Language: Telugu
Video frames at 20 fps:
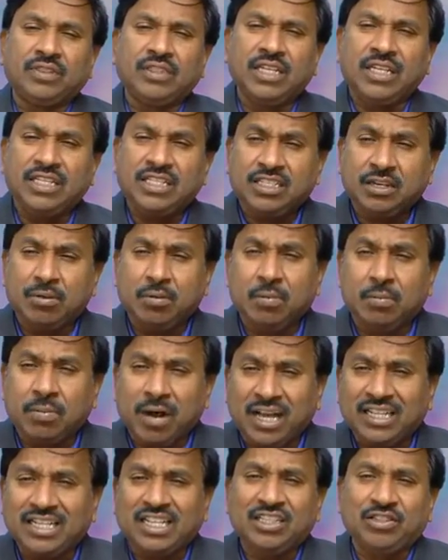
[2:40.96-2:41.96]
నిత్యం
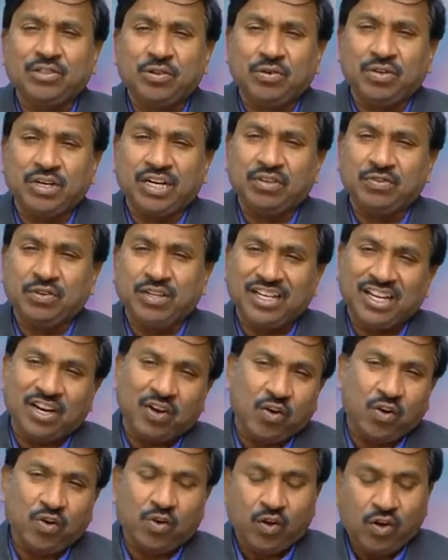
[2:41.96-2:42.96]
బాధలతో ఉన్నటువంటి ఈ
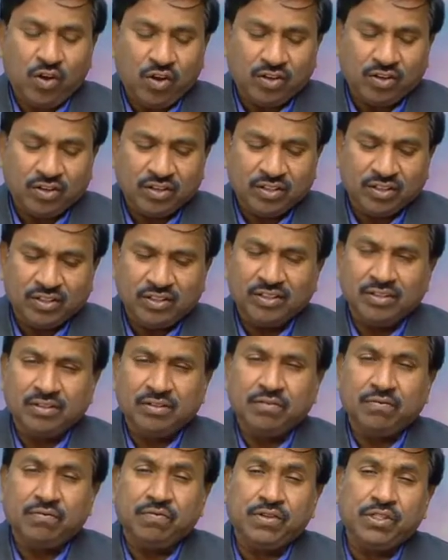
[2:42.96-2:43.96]
లోకంలో
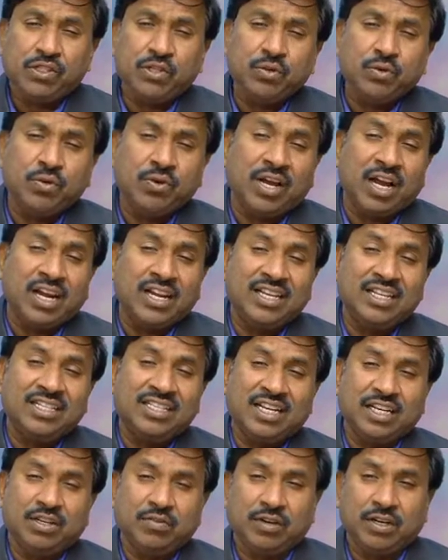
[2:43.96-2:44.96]
విసుగు
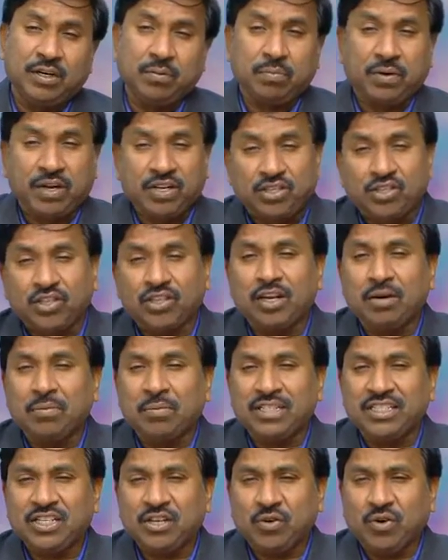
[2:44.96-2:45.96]
కలిగించేటువంటి పరిస్థితుల
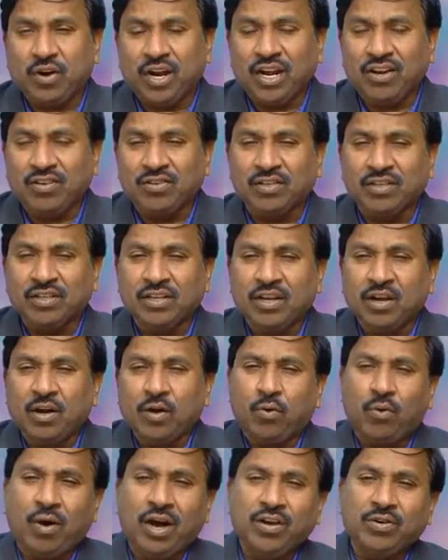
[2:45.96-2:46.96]
మధ్య కూడాను
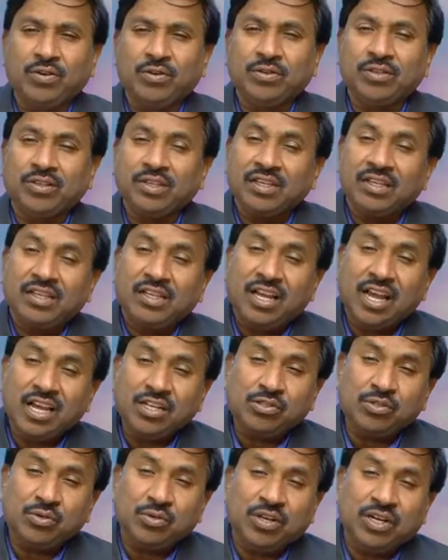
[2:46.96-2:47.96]
వారు
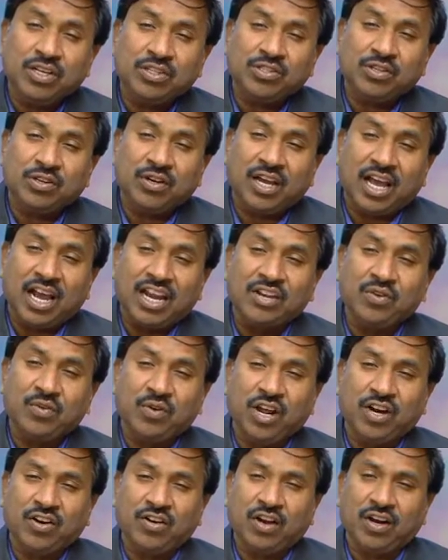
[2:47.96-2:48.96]
యేసుక్రీస్తును కలిగి
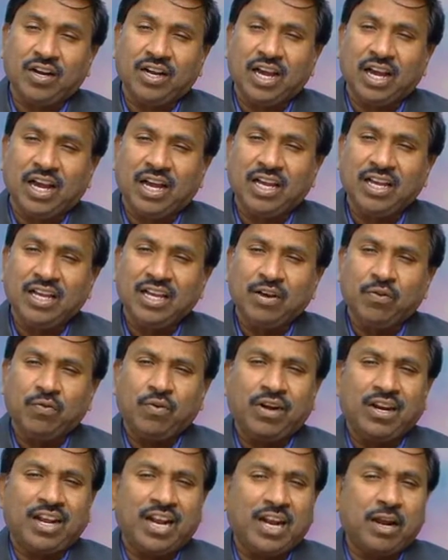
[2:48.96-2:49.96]
ఉన్నారు కనుక
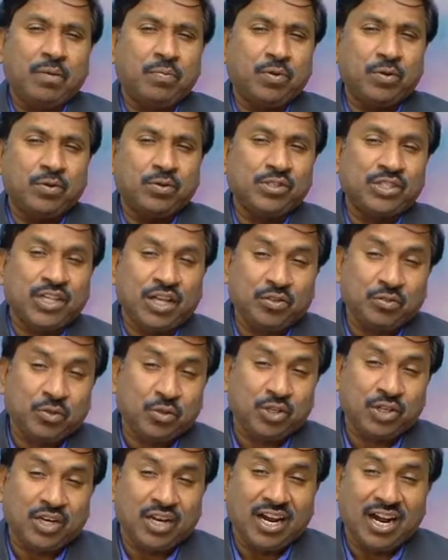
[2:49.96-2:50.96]
వారు ఎల్లప్పుడూ
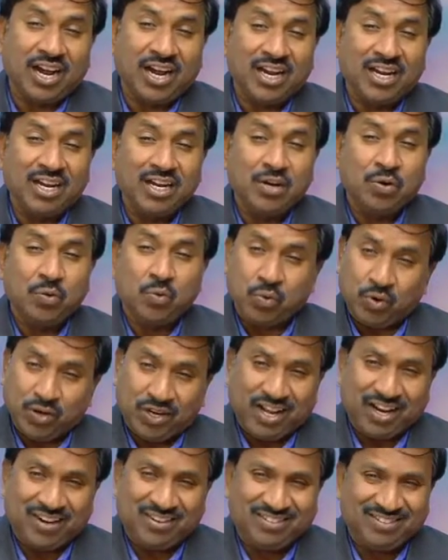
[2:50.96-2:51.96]
సంతోషంగా
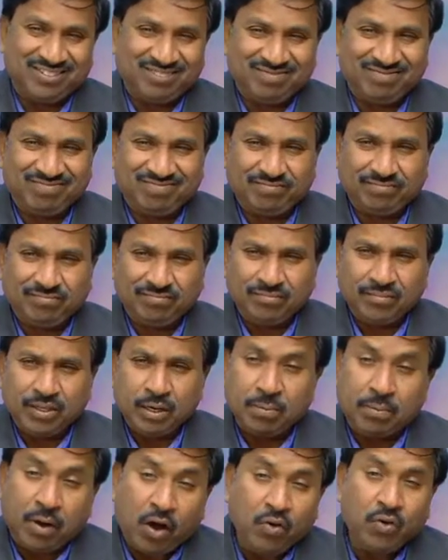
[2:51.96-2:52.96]
ఉంటారు
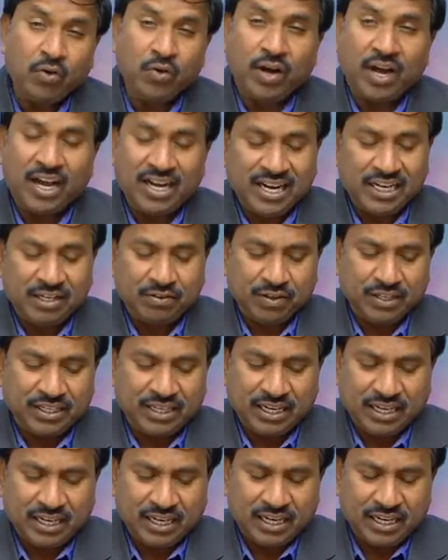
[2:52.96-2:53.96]
పౌలు
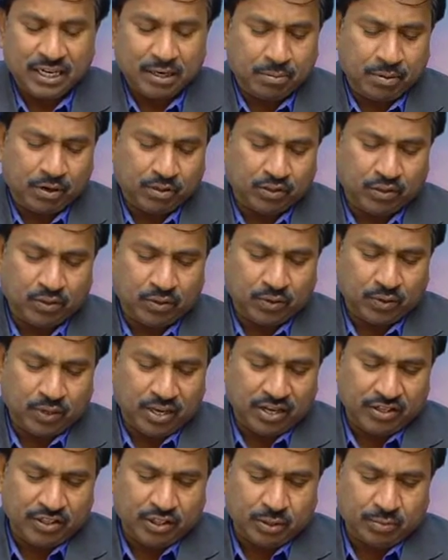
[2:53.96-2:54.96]
అనేటువంటి ఈ భక్తుడు
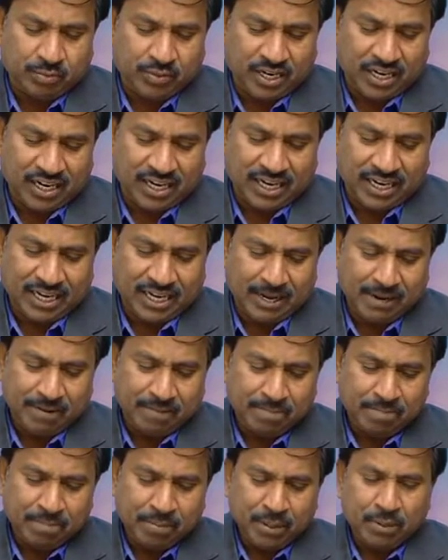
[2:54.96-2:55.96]
ఏం చెప్తున్నాడంటే
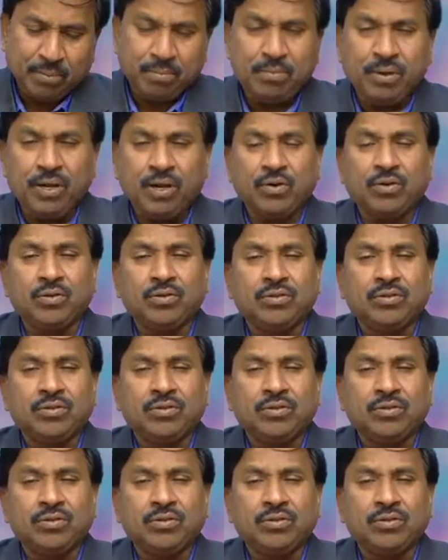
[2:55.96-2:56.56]
మీరు